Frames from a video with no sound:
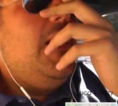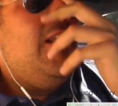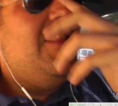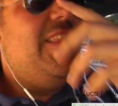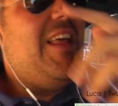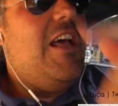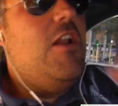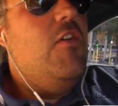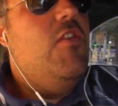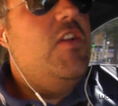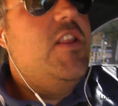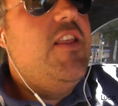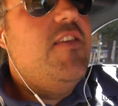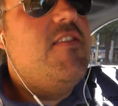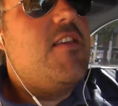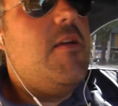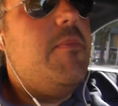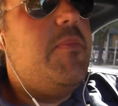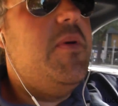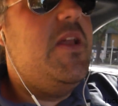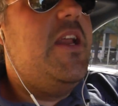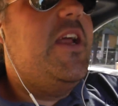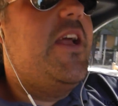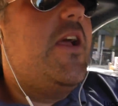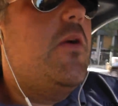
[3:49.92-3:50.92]
realtà dovete
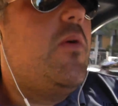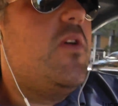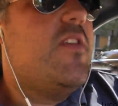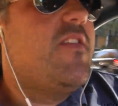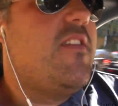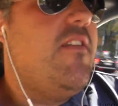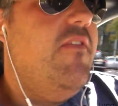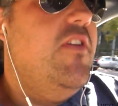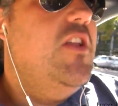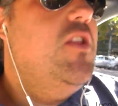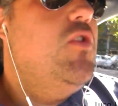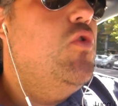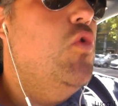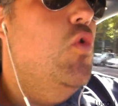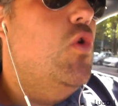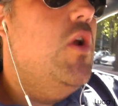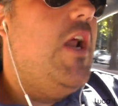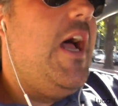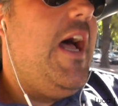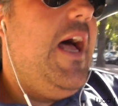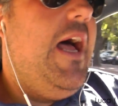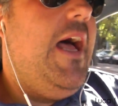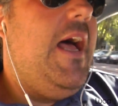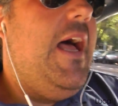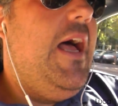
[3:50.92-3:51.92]
sapere che questa
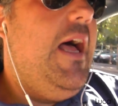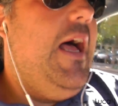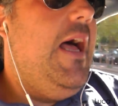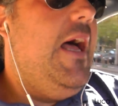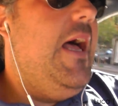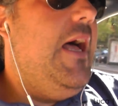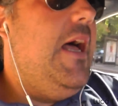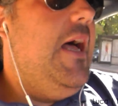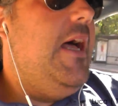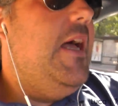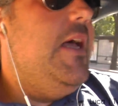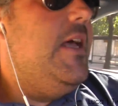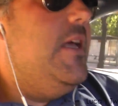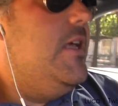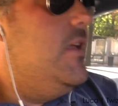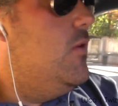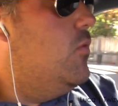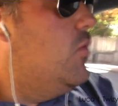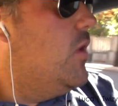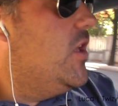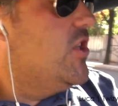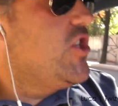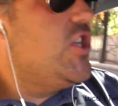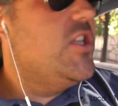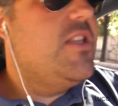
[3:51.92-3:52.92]
vettura in
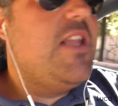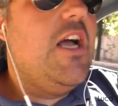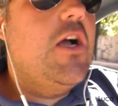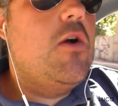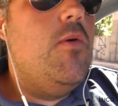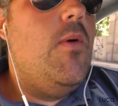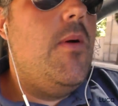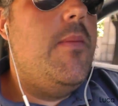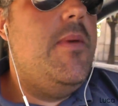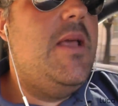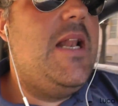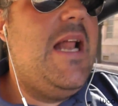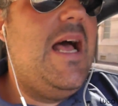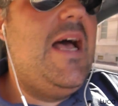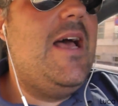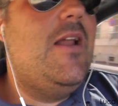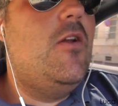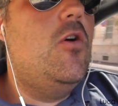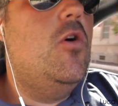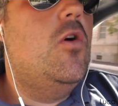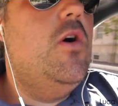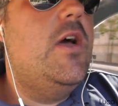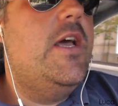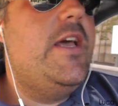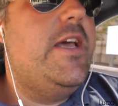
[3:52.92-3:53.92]
una città come
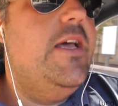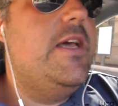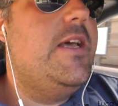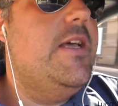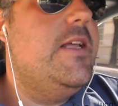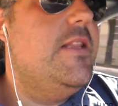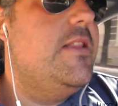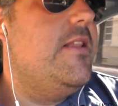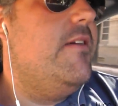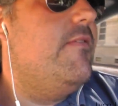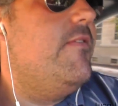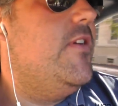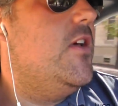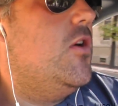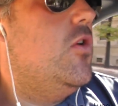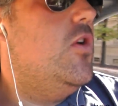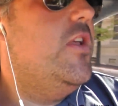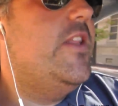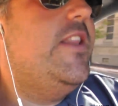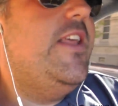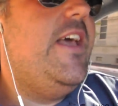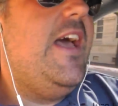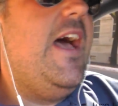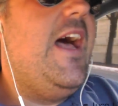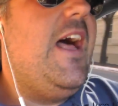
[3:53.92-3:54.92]
Milano è davvero
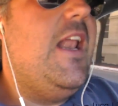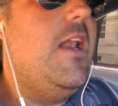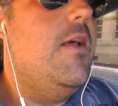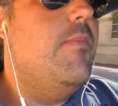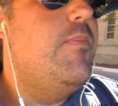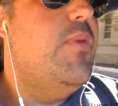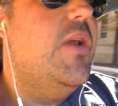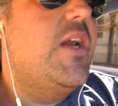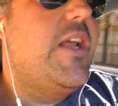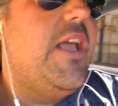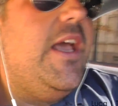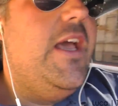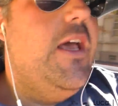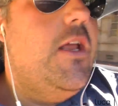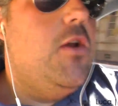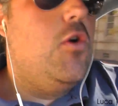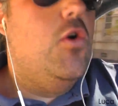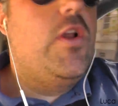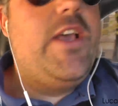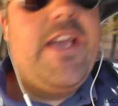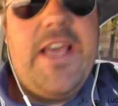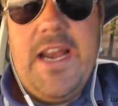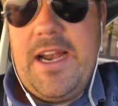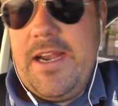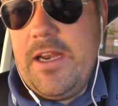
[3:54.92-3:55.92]
l'ideale perché
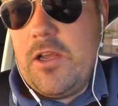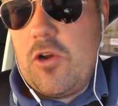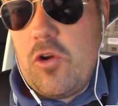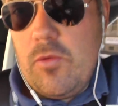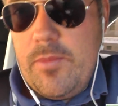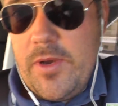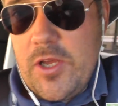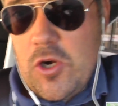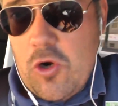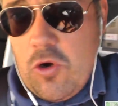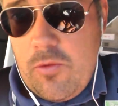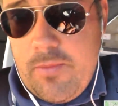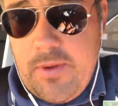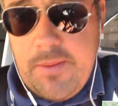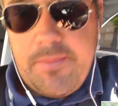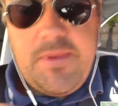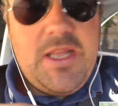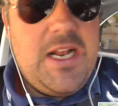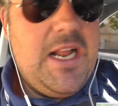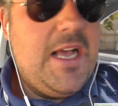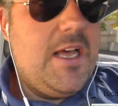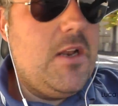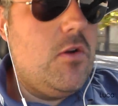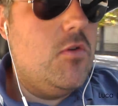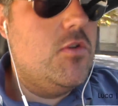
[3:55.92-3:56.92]
non è grande come Roma
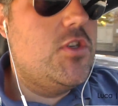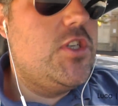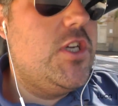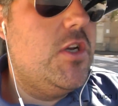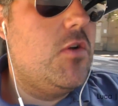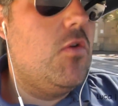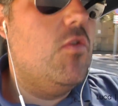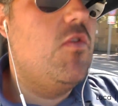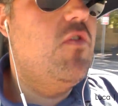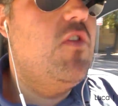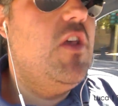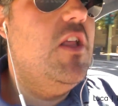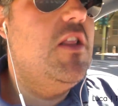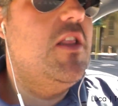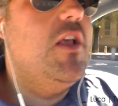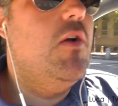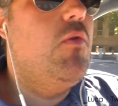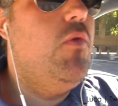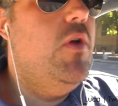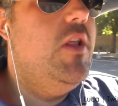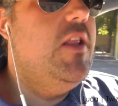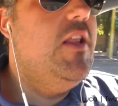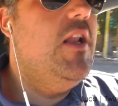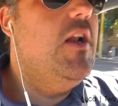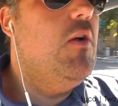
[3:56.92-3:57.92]
Milano, ci consente
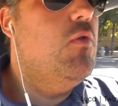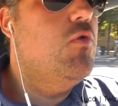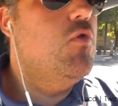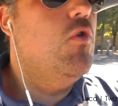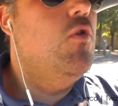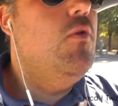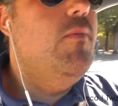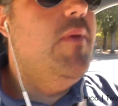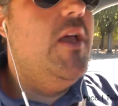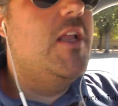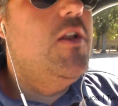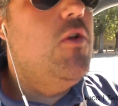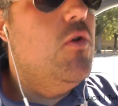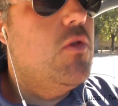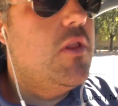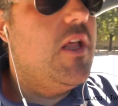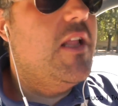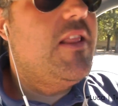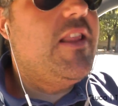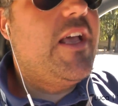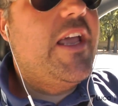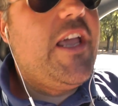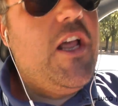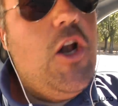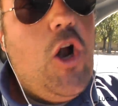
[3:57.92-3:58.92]
quindi l'autonomia di
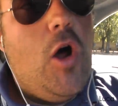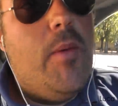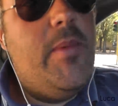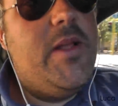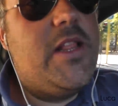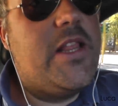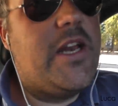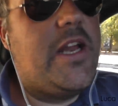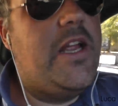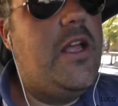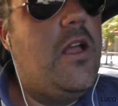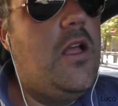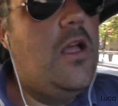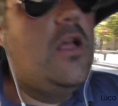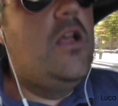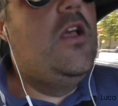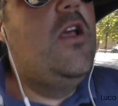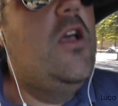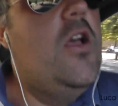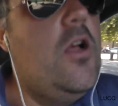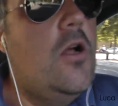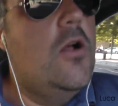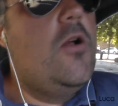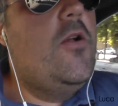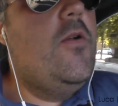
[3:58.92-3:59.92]
80 km
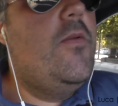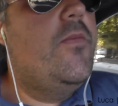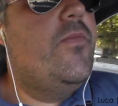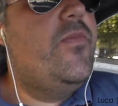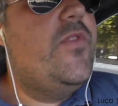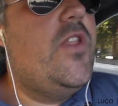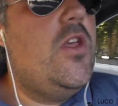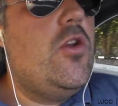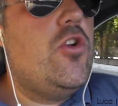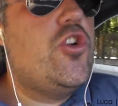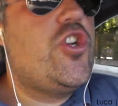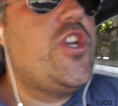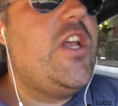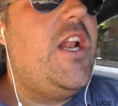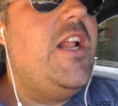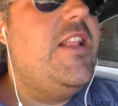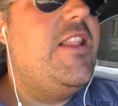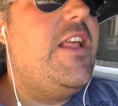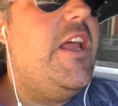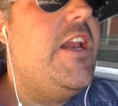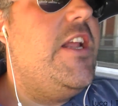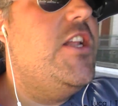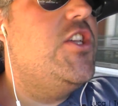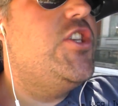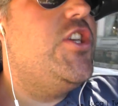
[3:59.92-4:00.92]
di riuscire ad
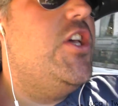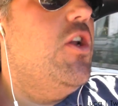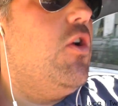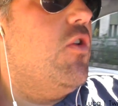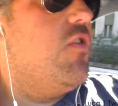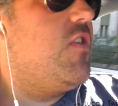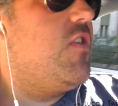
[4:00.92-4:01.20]
andare in giro